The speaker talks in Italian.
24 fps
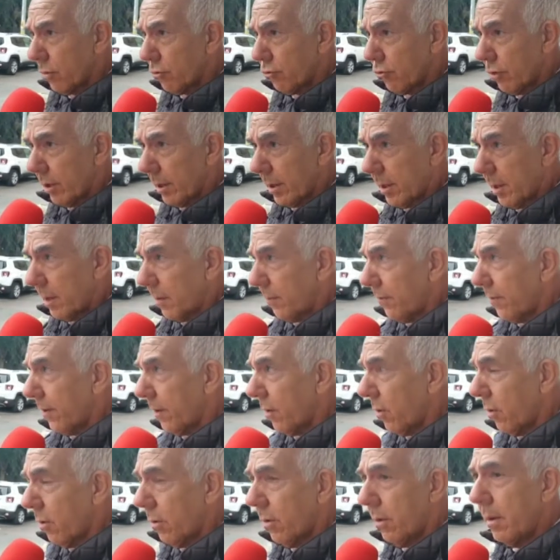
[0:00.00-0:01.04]

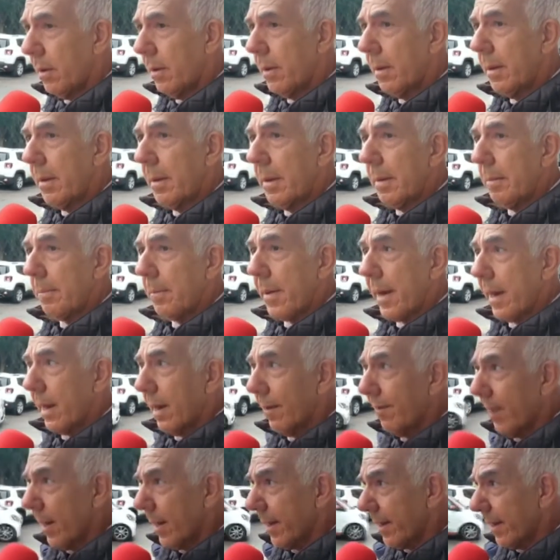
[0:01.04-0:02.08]
Scientifico per
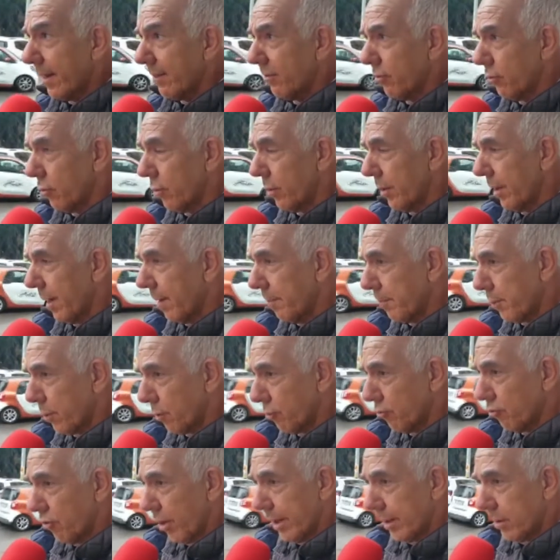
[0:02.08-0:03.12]
la validazione del
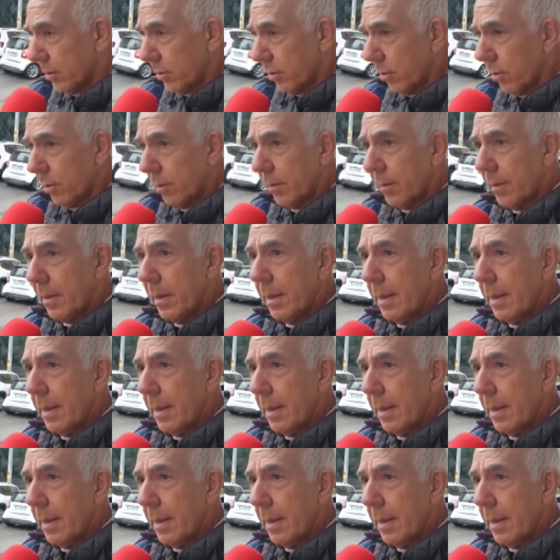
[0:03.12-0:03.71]
progetto